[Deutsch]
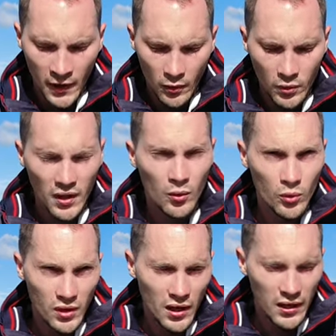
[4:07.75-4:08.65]
Und,
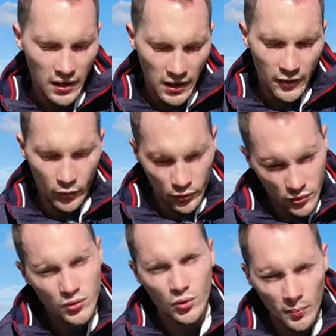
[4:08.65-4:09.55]
und, also
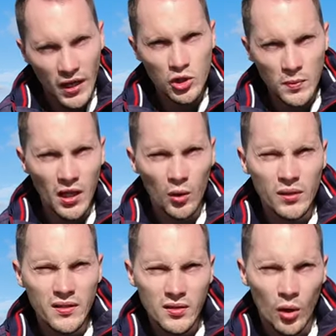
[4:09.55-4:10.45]
zum Beispiel
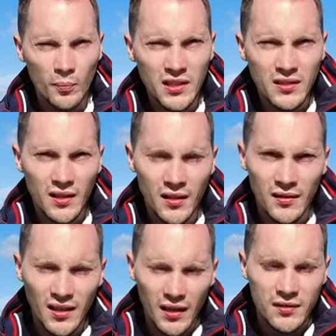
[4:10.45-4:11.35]
auch diese
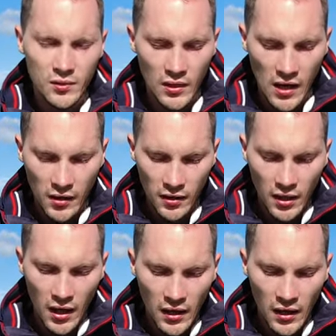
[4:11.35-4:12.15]
omnidirektionale